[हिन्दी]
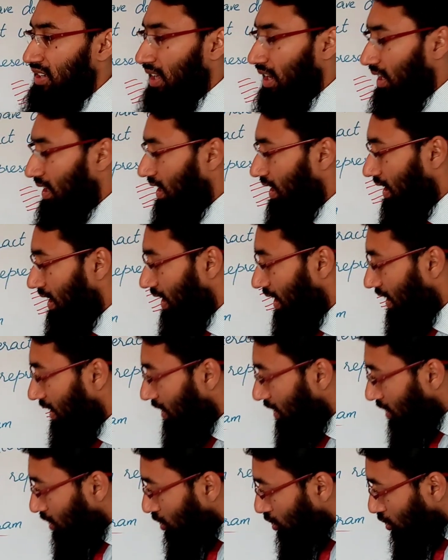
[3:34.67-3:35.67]
करना है
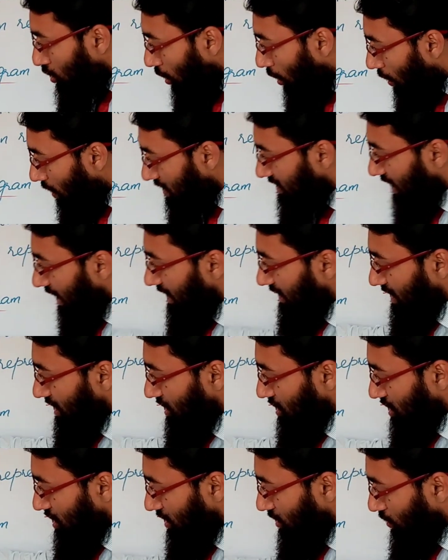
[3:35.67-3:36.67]
तो
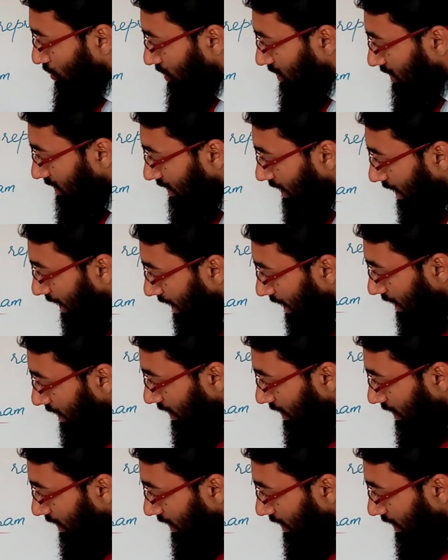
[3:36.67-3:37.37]
एक्साइटेशन होती है